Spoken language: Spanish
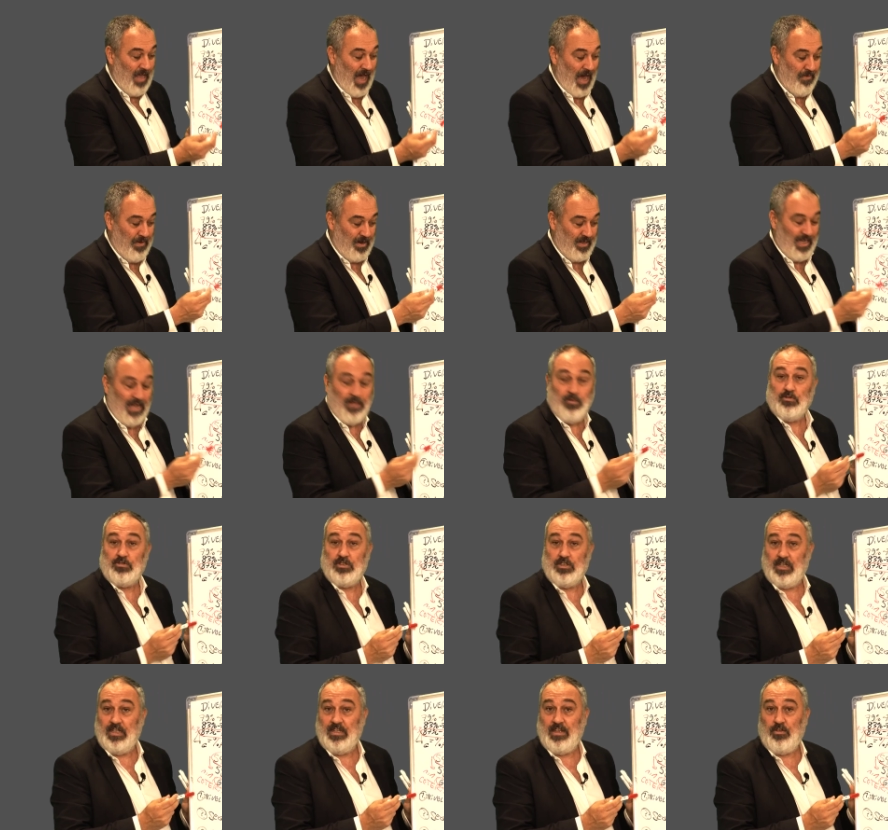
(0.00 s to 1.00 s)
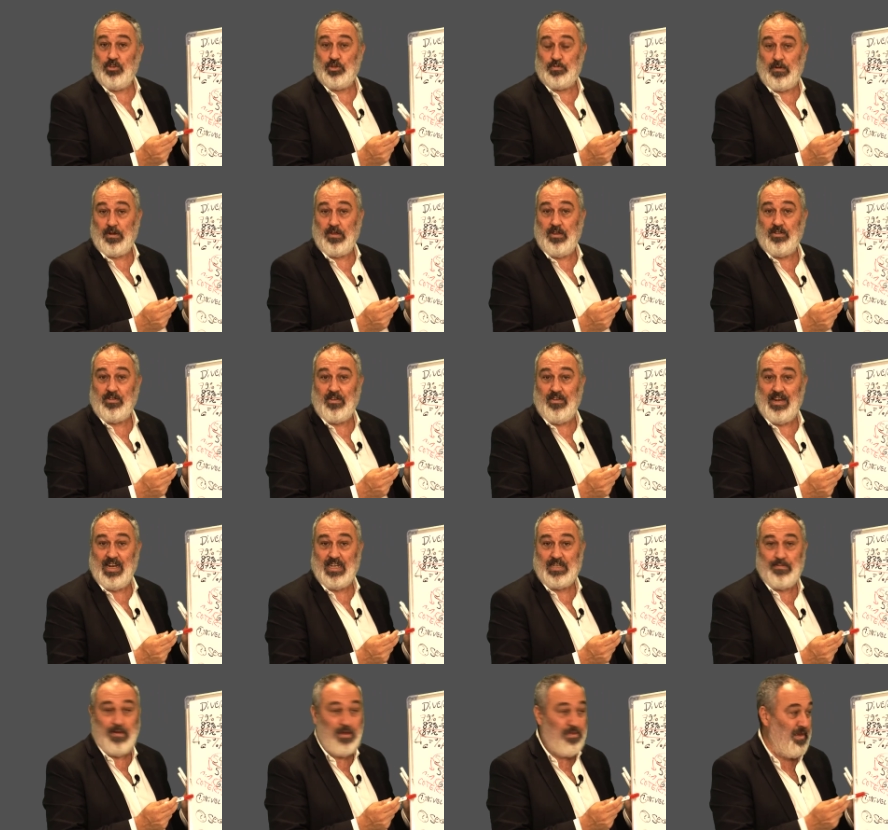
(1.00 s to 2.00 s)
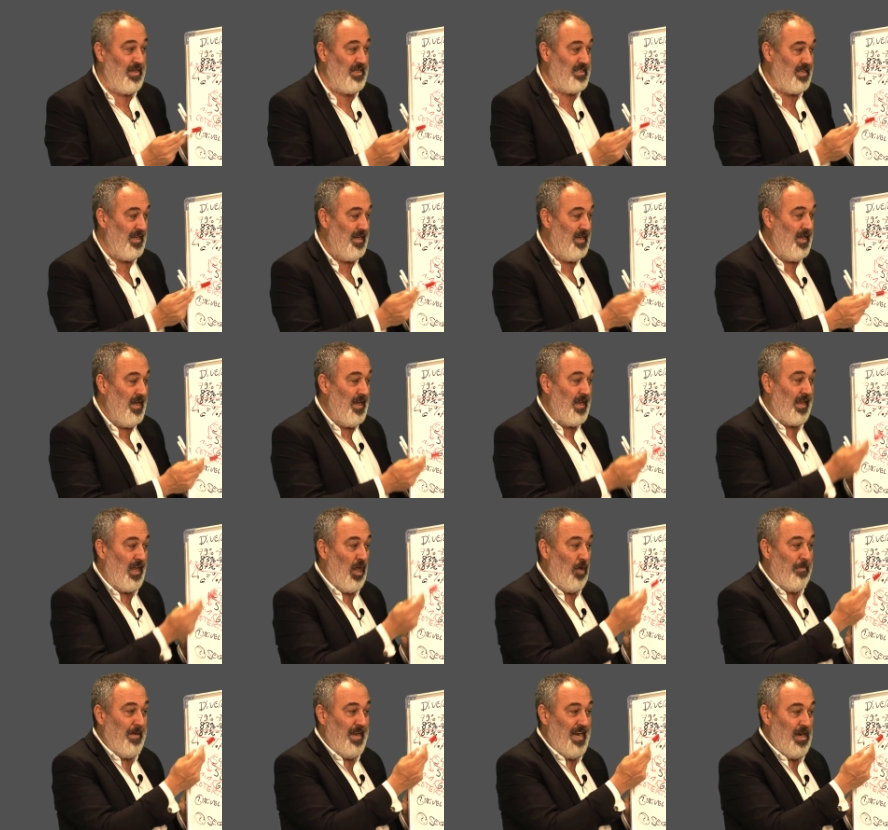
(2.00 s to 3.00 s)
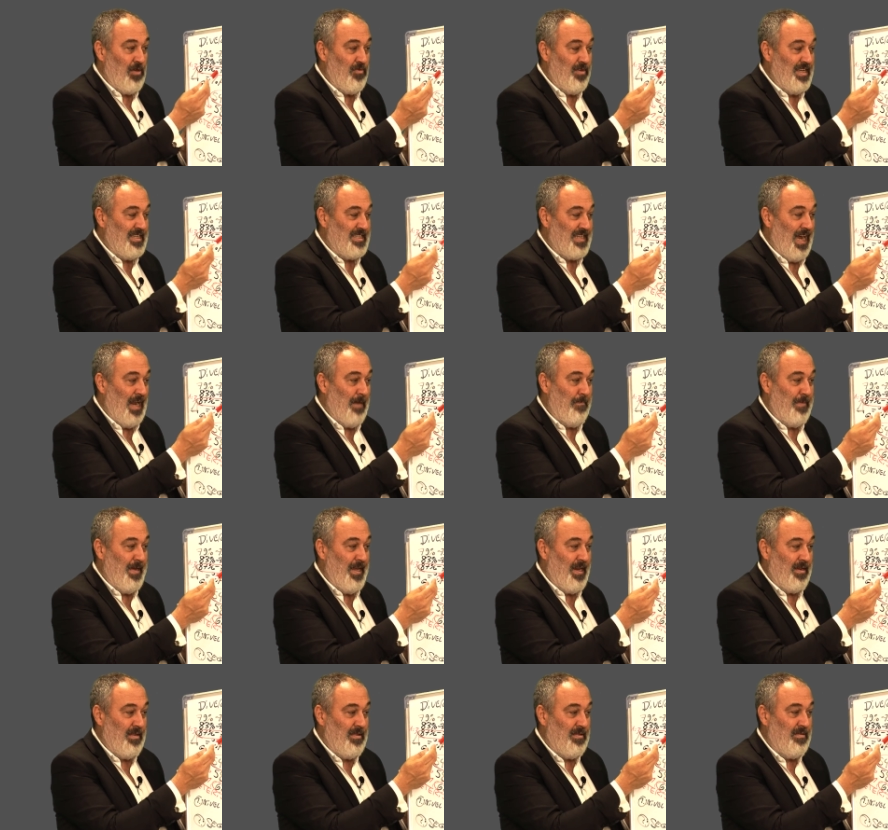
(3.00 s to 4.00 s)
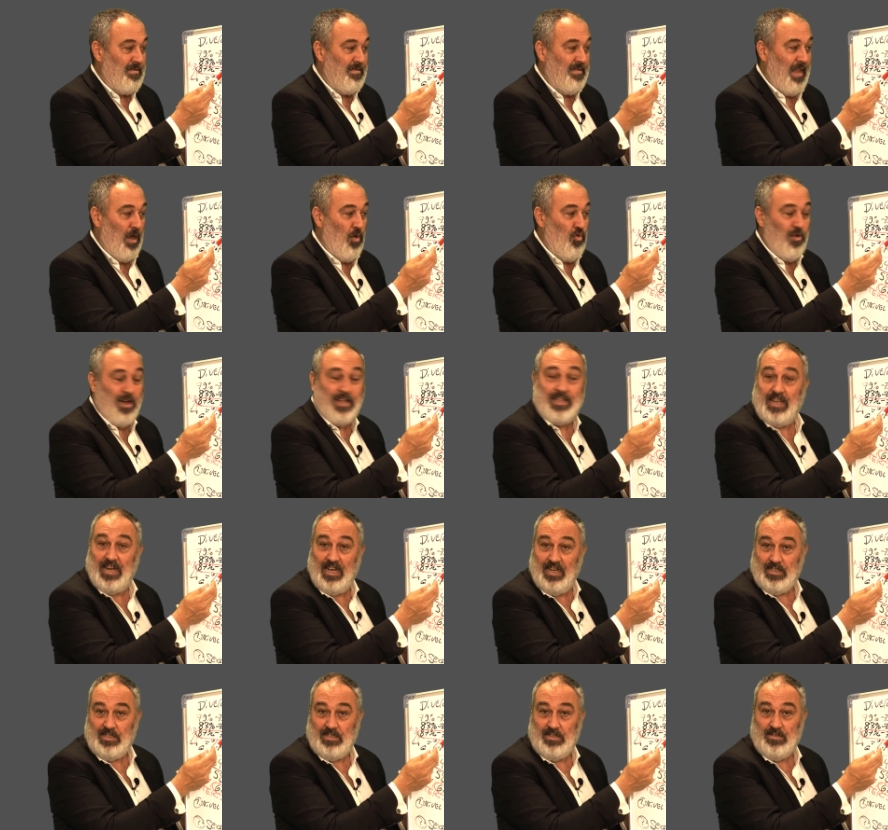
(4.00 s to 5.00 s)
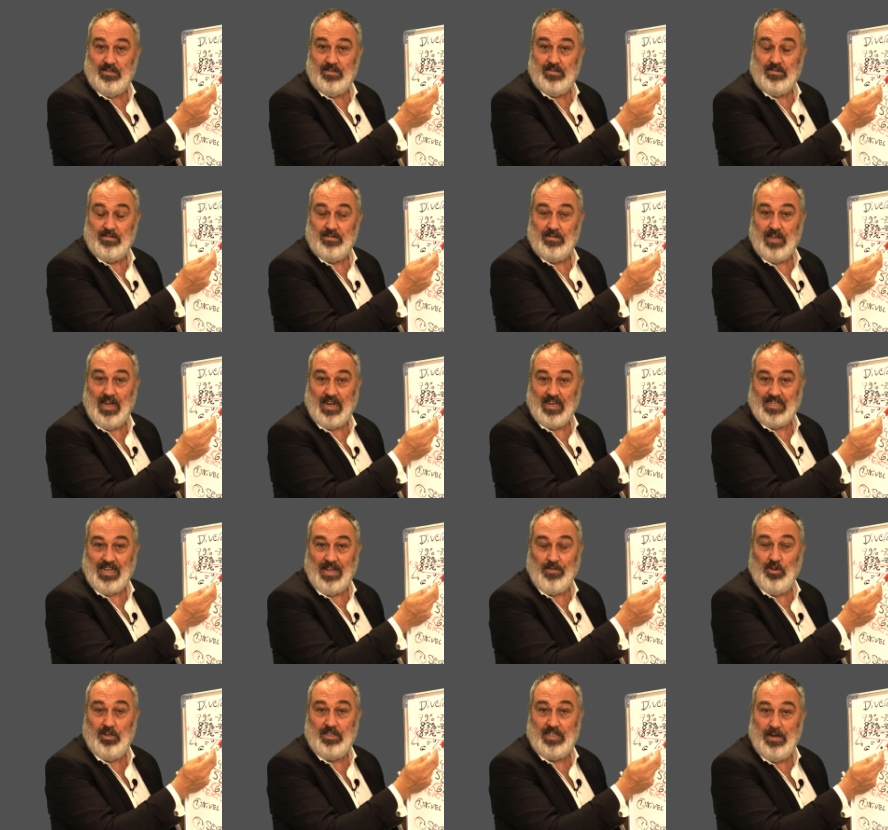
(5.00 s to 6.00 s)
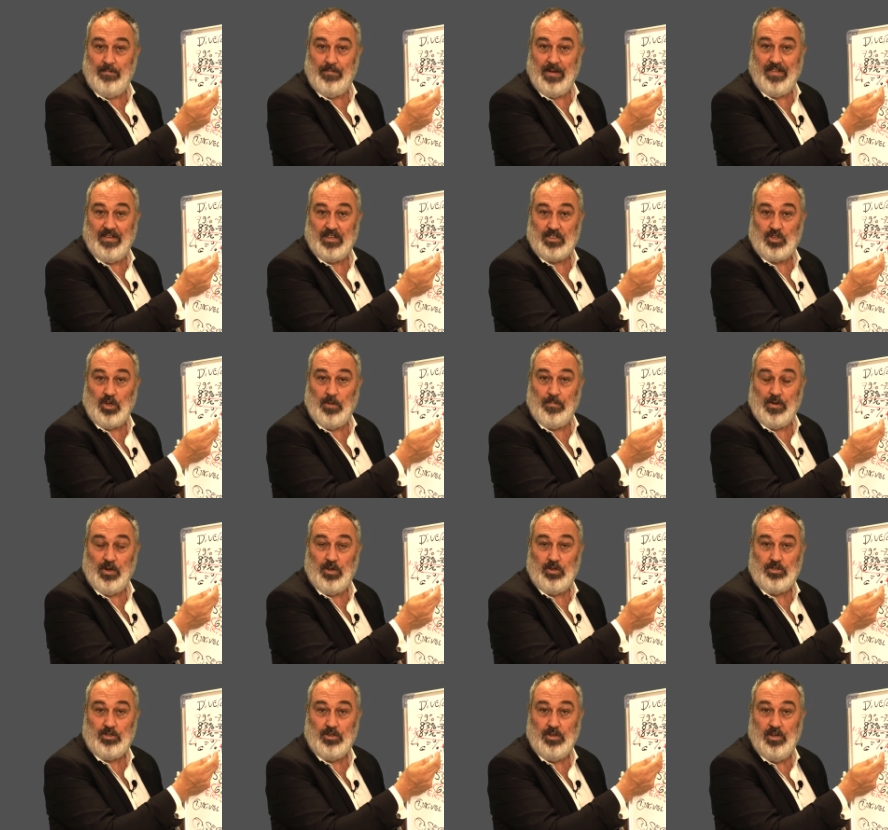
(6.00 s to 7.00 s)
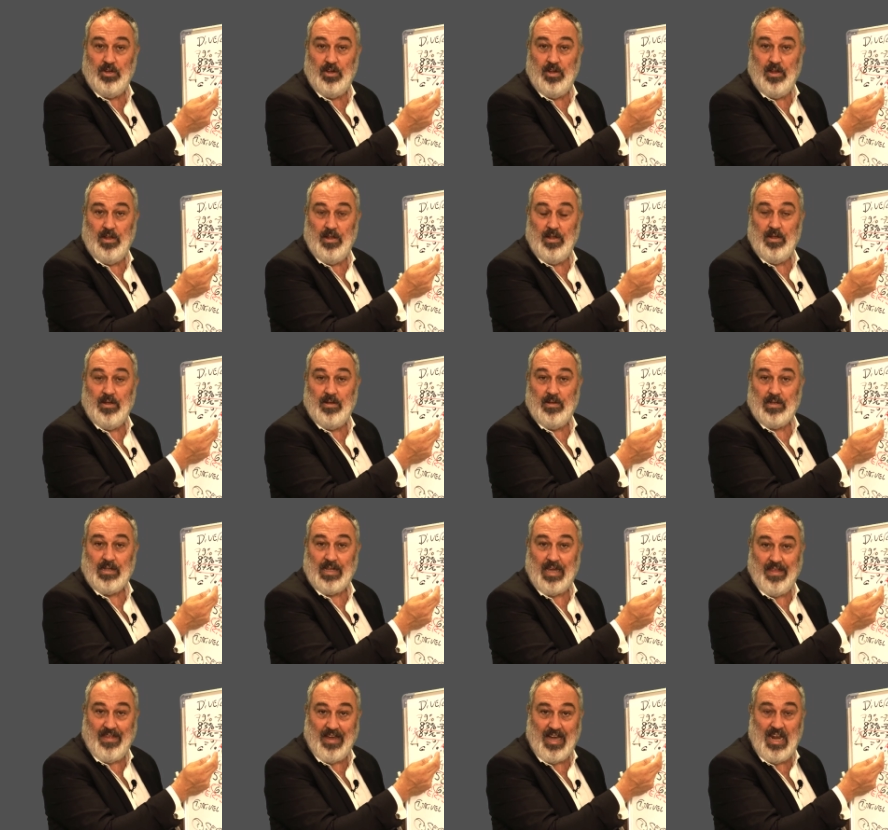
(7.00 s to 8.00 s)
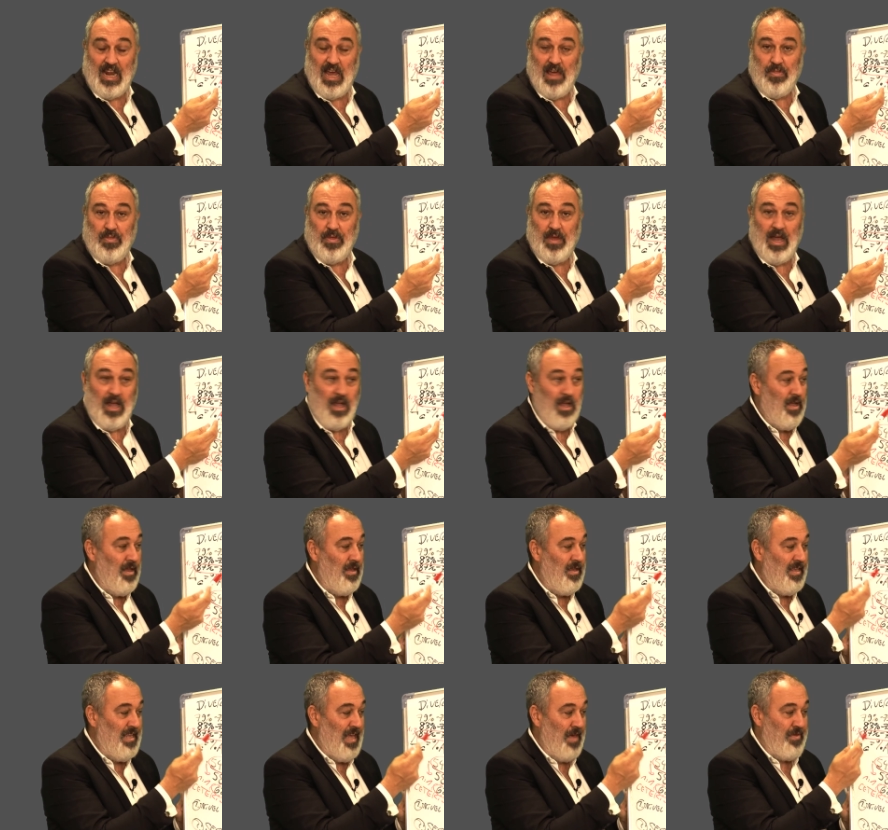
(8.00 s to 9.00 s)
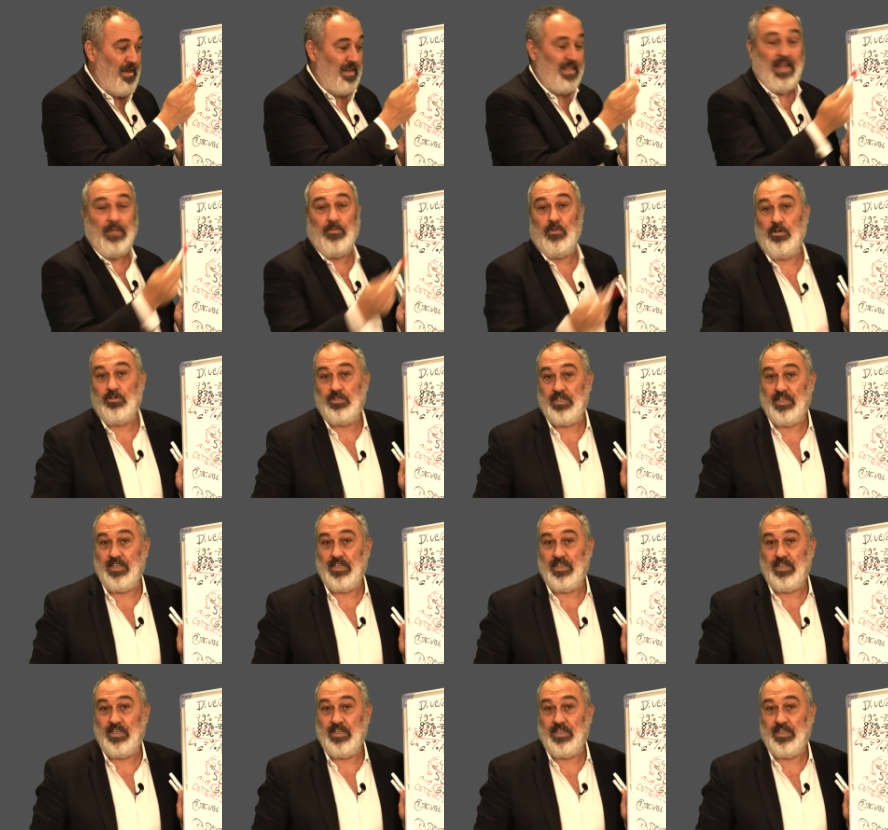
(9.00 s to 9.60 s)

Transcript: acertando un 62% de las veces, que operar un scalper de 1 a 3, arriesgando el triple de stop loss, que de ganancia, acertando el